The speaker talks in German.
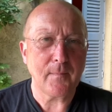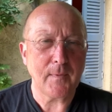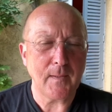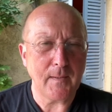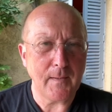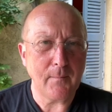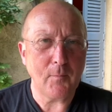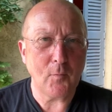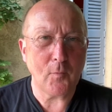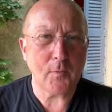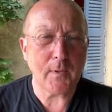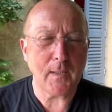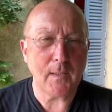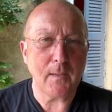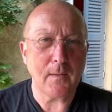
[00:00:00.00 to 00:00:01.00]
Die Liebe
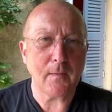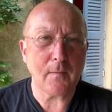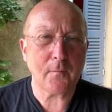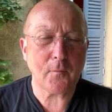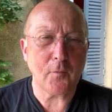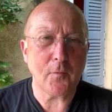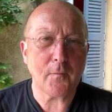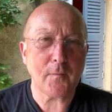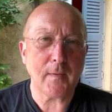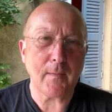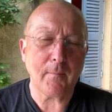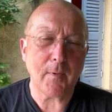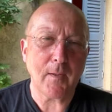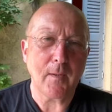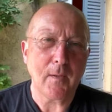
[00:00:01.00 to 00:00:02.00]
unter ihnen das Größte,
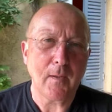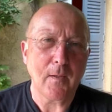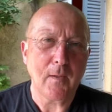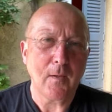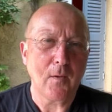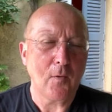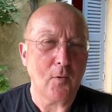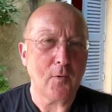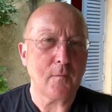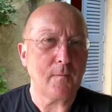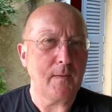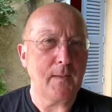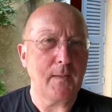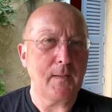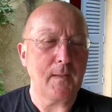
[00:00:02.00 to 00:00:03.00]
aber Heute
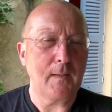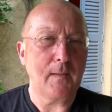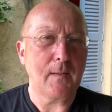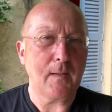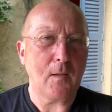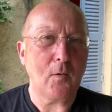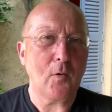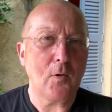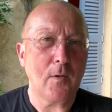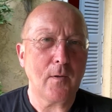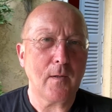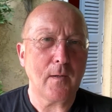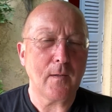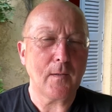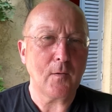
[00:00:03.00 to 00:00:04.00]
will ich Ihnen auch
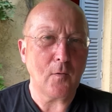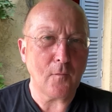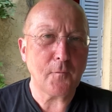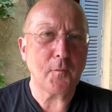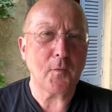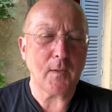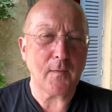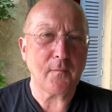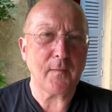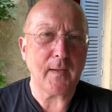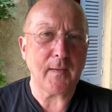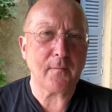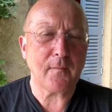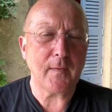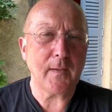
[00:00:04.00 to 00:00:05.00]
äh, die Hoffnung ans
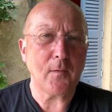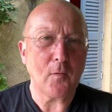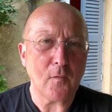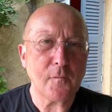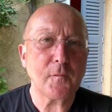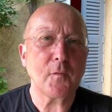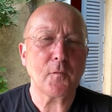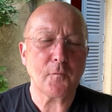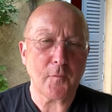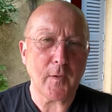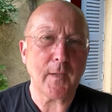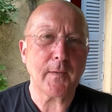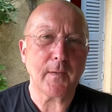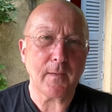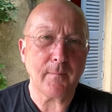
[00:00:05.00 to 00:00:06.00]
Herz legen, Hoffnung für
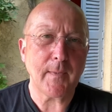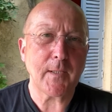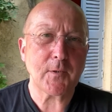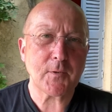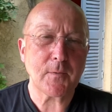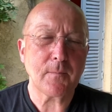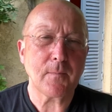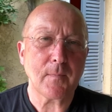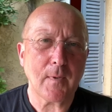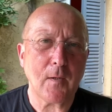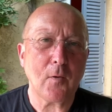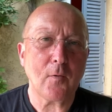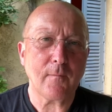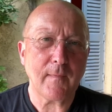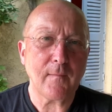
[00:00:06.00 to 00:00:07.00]
andere Menschen,
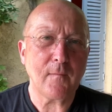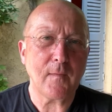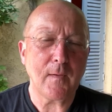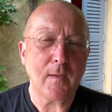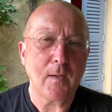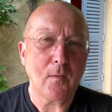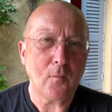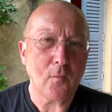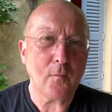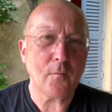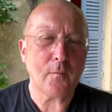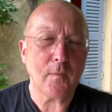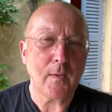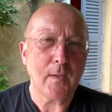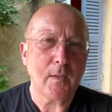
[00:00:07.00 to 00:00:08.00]
auch wenn sie
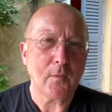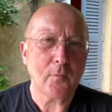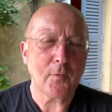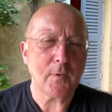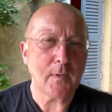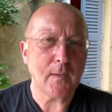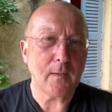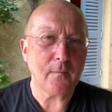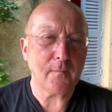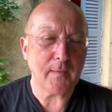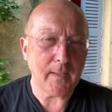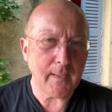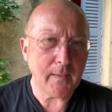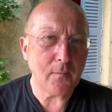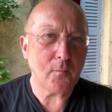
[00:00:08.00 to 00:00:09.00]
uns durch ihr
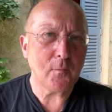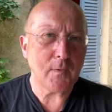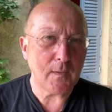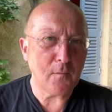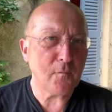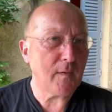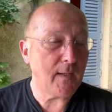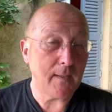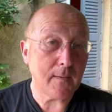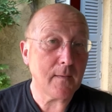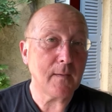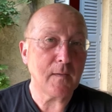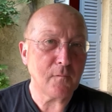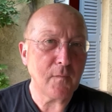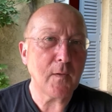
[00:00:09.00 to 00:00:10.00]
Sein und ihr Verhalten
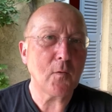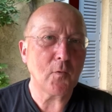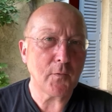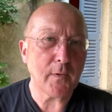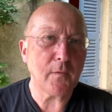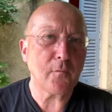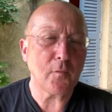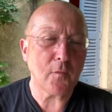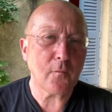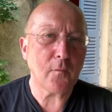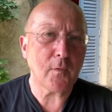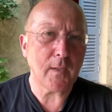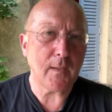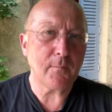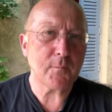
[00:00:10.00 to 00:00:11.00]
nicht viel Grund dafür zu
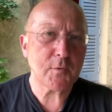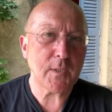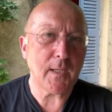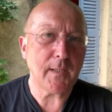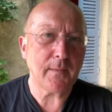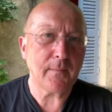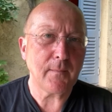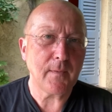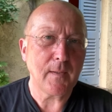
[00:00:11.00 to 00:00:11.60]
geben scheinen.